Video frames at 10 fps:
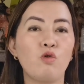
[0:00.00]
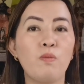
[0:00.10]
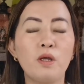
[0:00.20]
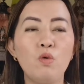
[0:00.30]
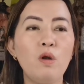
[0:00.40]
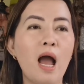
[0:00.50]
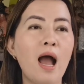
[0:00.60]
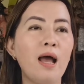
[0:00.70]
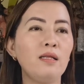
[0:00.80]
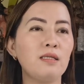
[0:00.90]
tubig
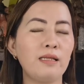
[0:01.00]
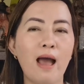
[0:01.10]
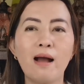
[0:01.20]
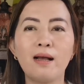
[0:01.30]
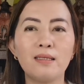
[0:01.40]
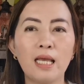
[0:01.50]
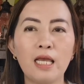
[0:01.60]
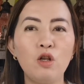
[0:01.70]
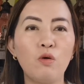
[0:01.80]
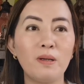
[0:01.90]
ulan, sa dagat, sa
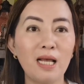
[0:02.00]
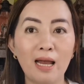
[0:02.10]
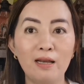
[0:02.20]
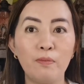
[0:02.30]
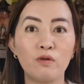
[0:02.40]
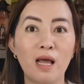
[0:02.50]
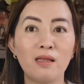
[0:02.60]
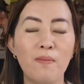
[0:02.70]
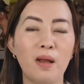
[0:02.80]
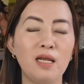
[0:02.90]
ilog, basta kayo
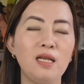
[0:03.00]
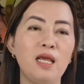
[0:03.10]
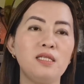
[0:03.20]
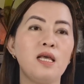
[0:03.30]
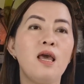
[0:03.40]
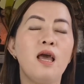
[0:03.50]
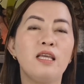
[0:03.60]
importante malinis,